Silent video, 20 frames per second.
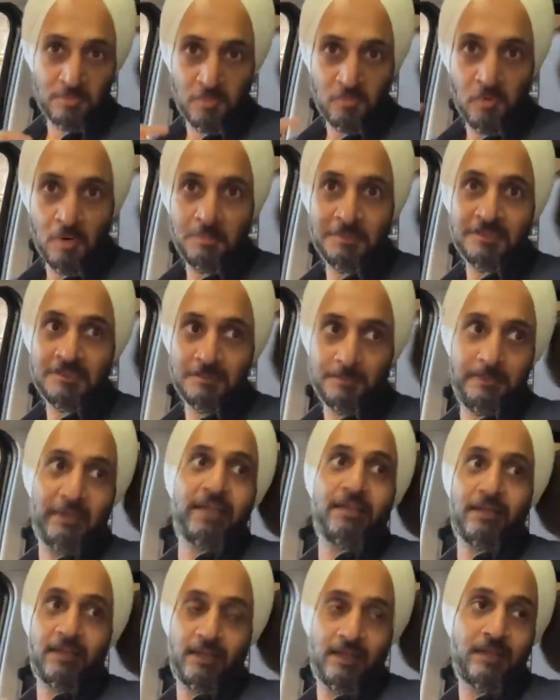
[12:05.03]
परफॉर्मेंस
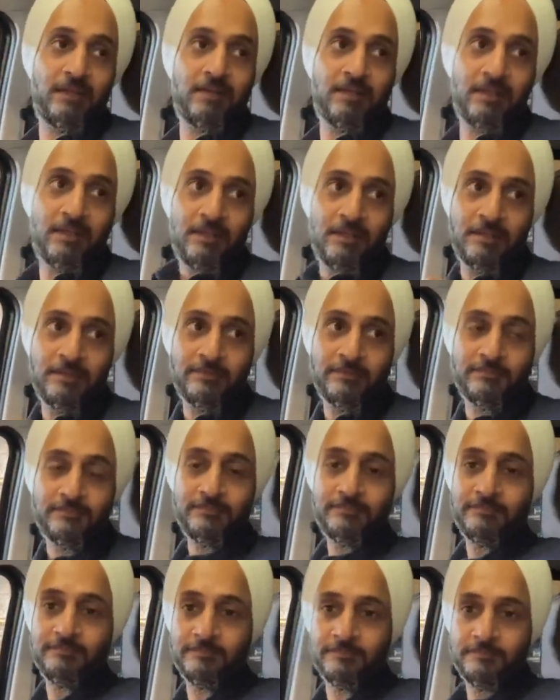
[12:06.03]
बेटर है बेटर है हंड्रेड भाजी
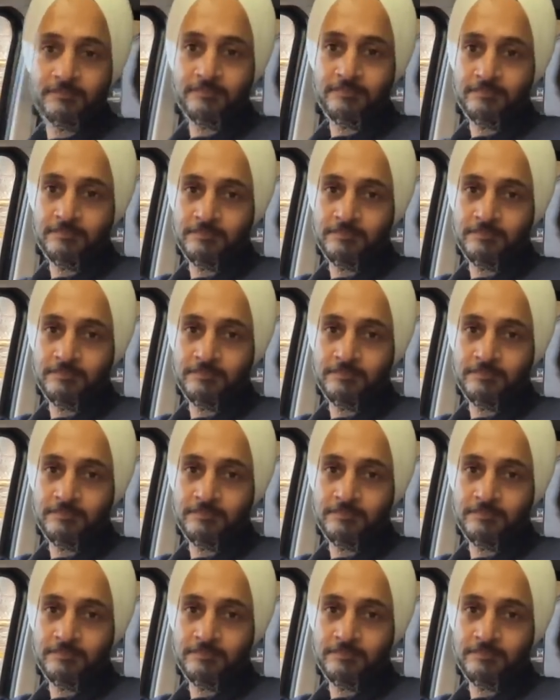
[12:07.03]
मेरे को पता क्या